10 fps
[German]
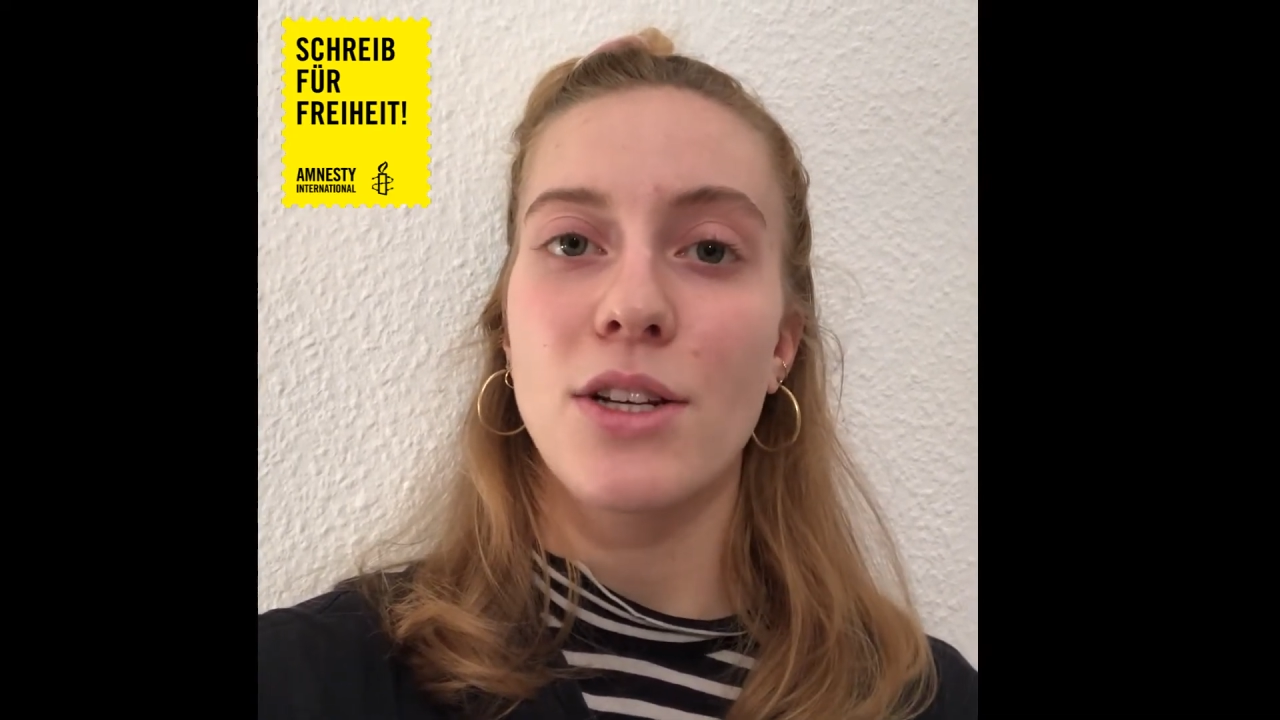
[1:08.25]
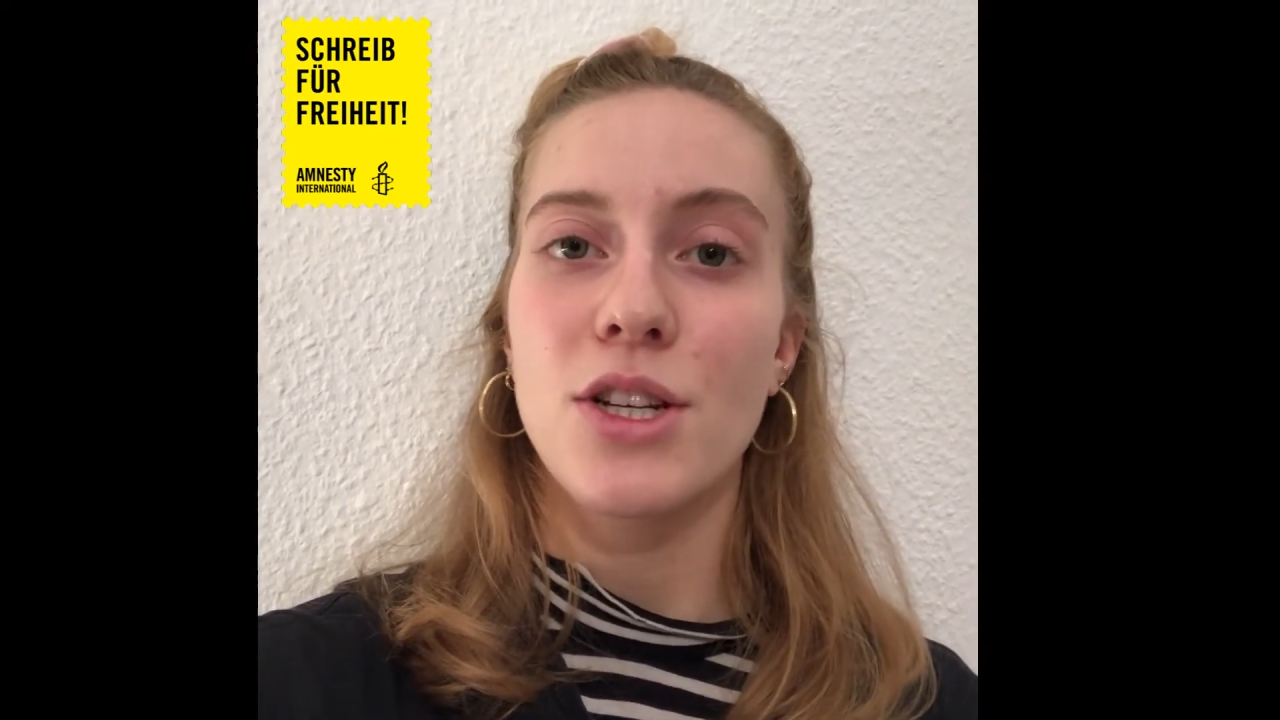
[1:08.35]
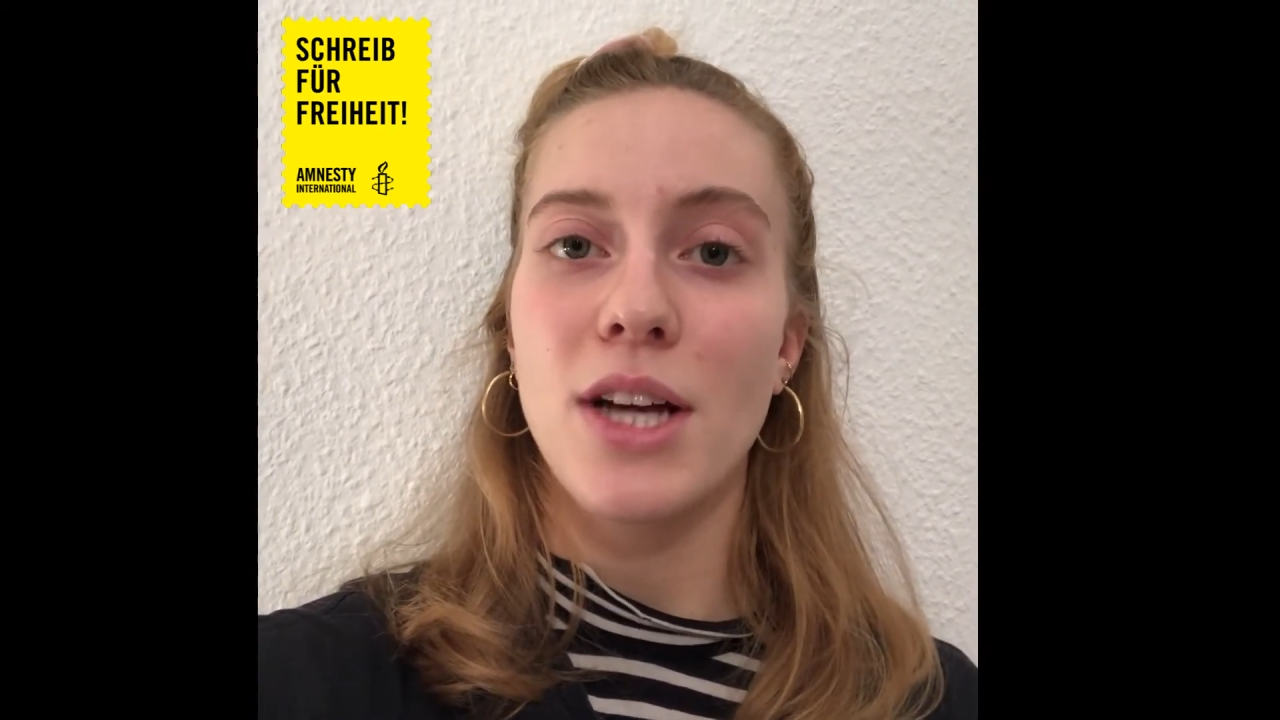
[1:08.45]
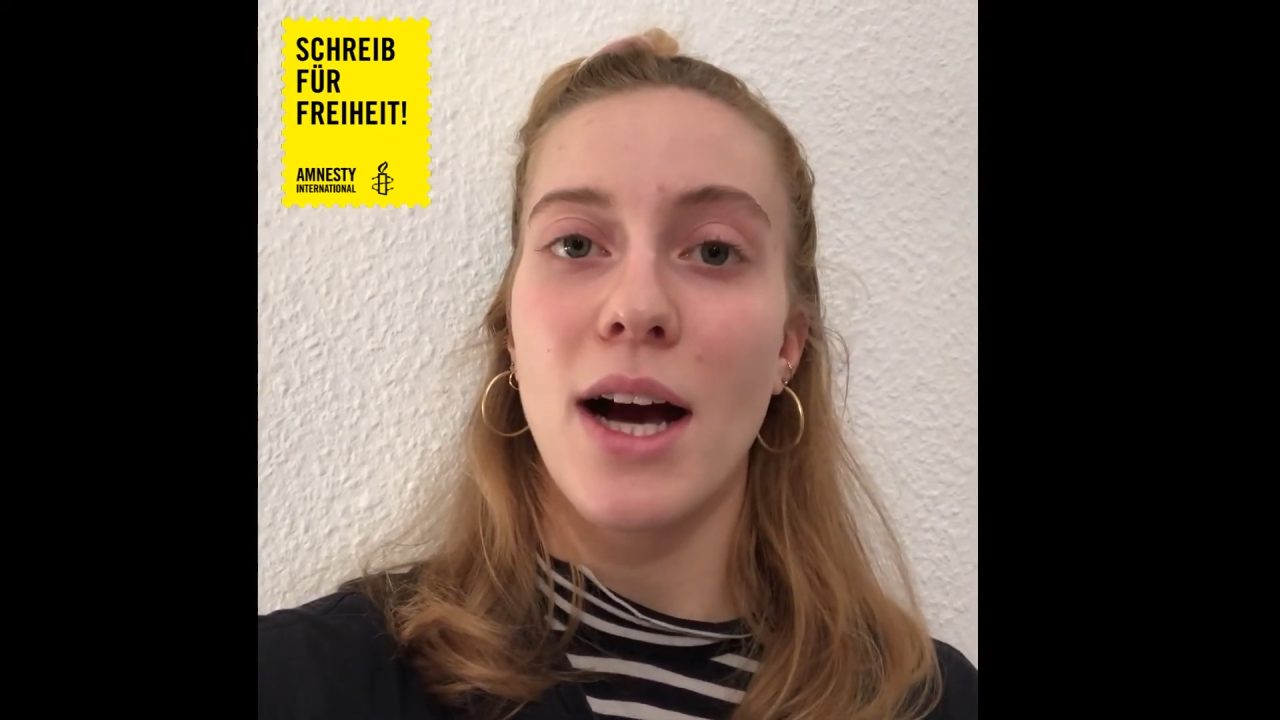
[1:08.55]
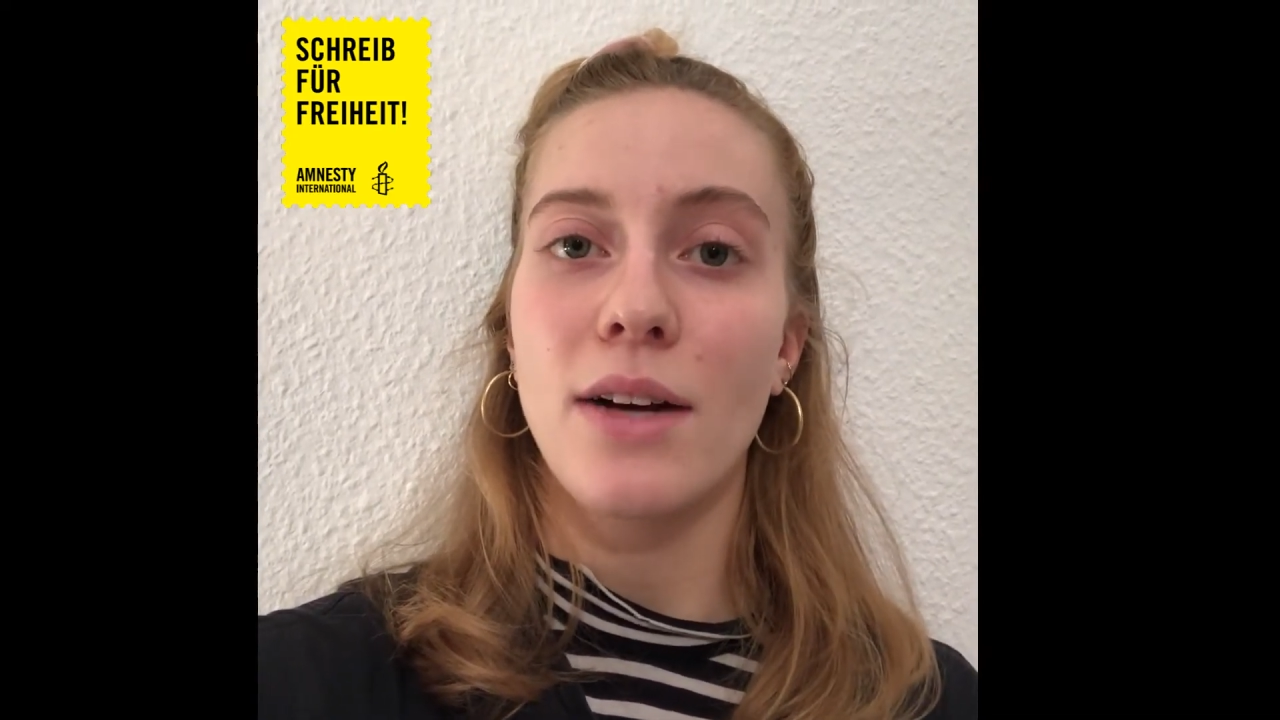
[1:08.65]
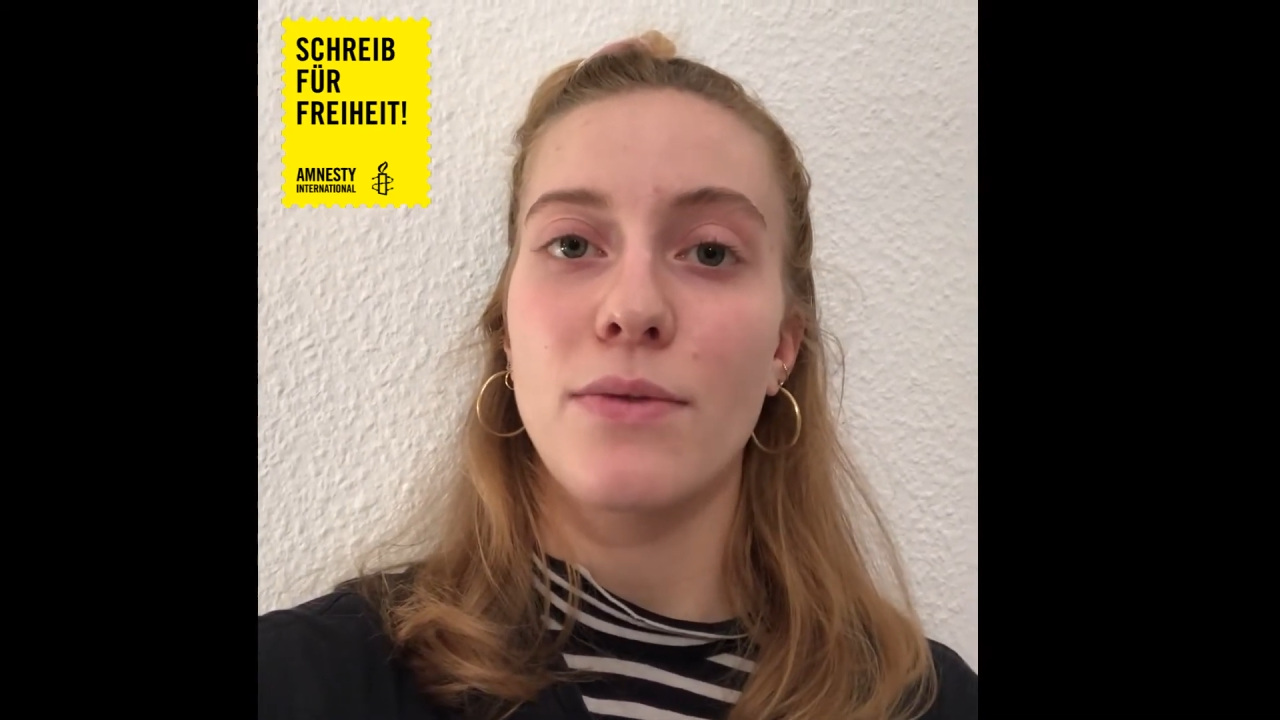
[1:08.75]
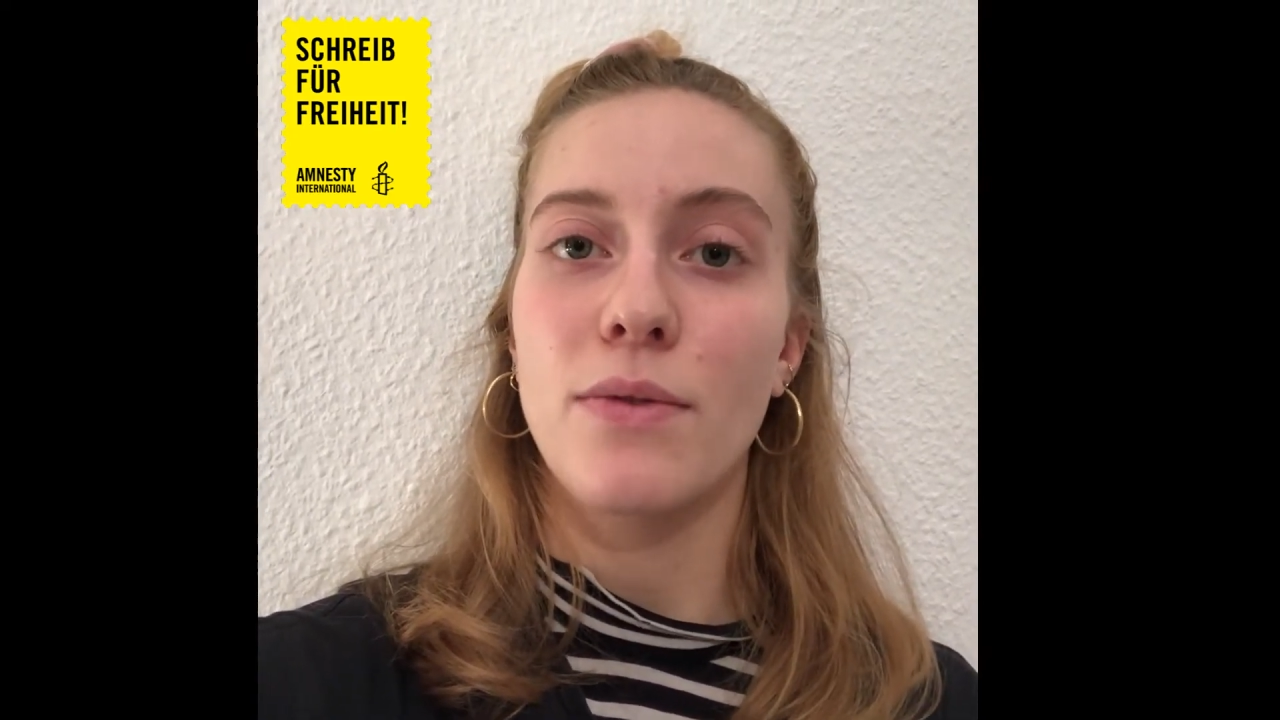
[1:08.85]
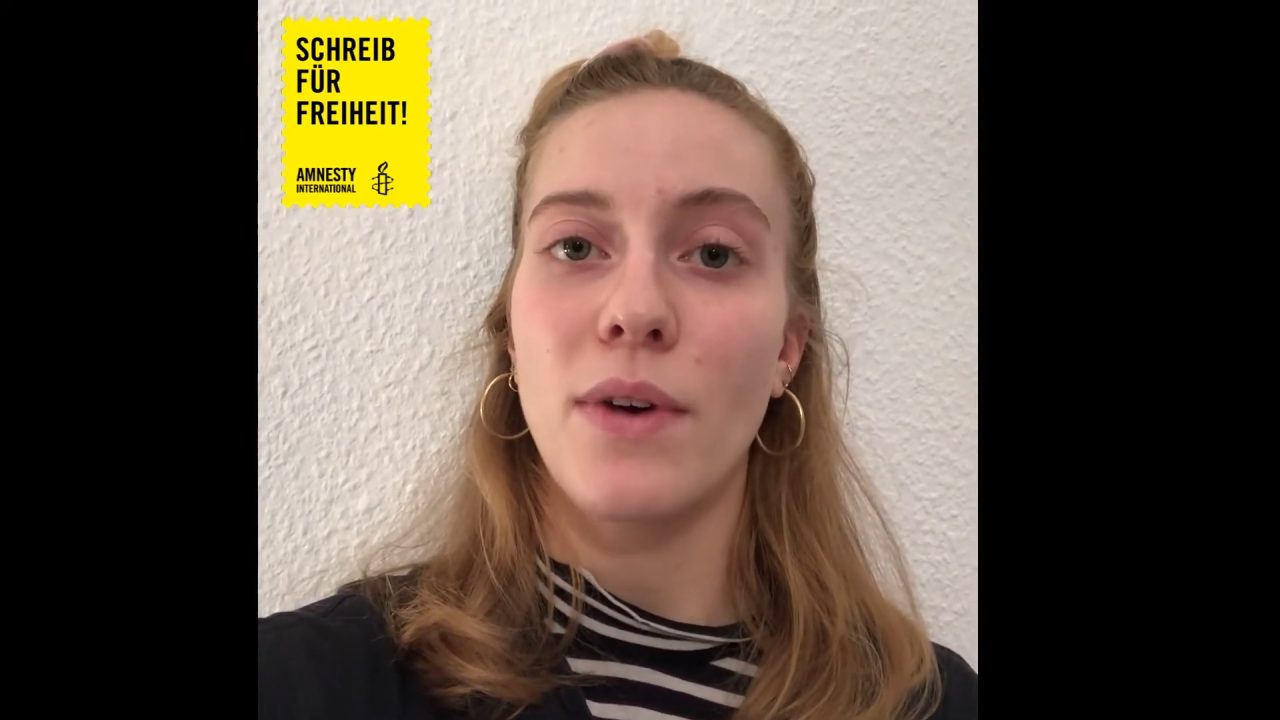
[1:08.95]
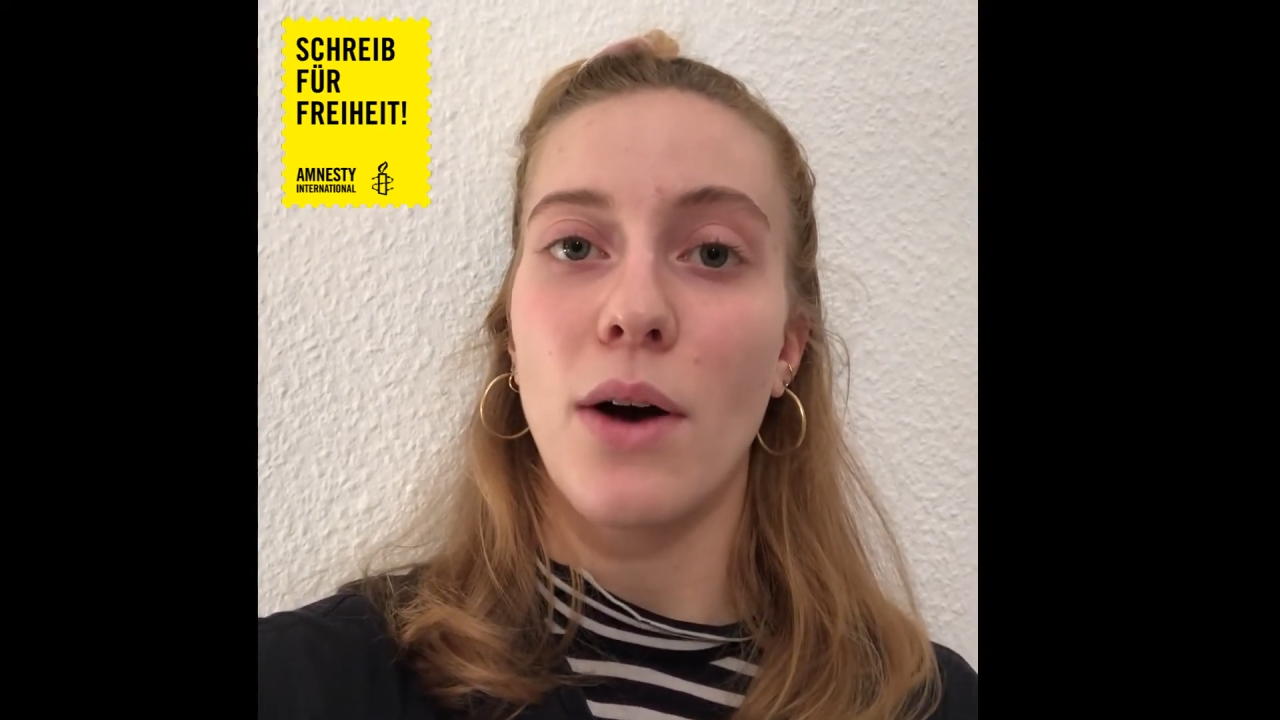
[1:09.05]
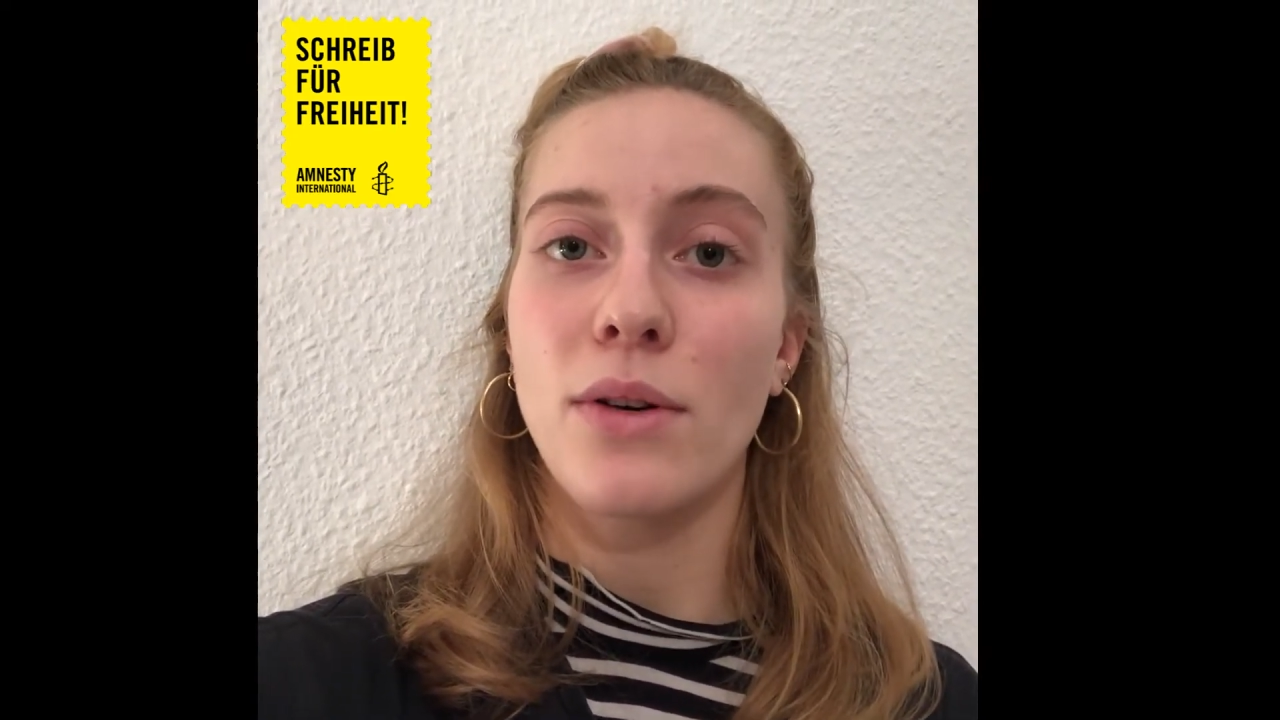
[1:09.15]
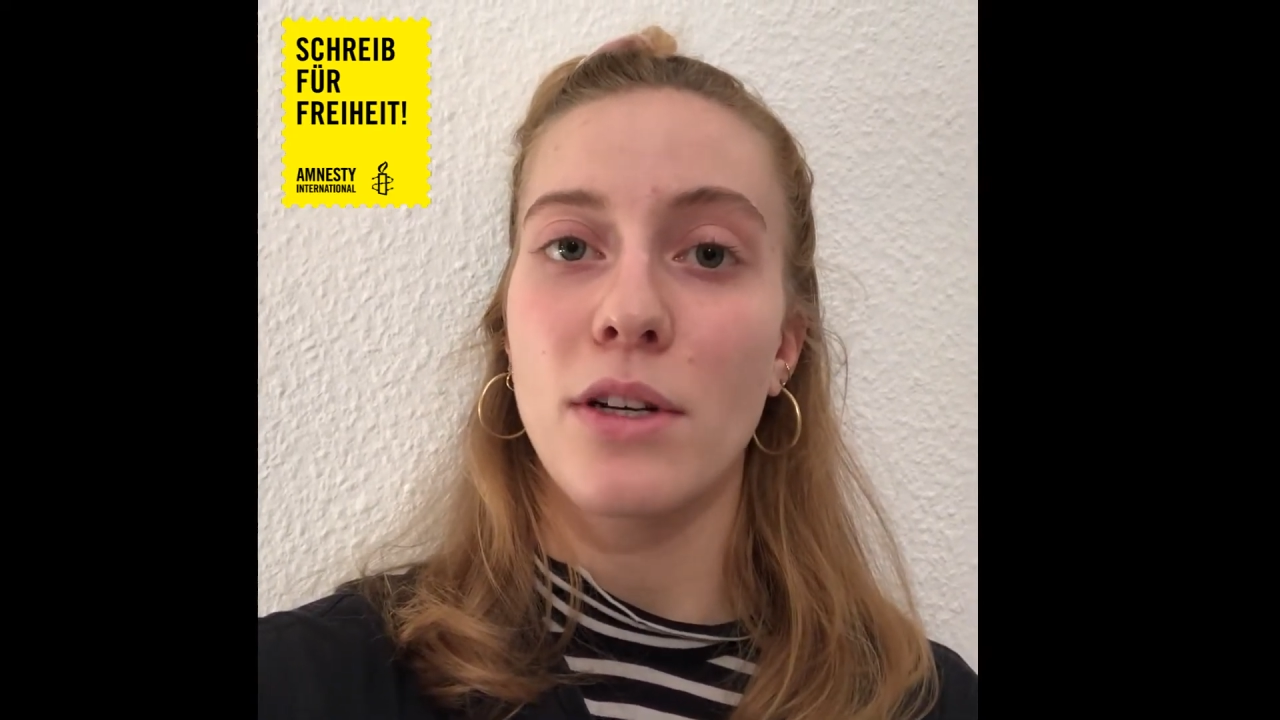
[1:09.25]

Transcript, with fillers: stark für Frauen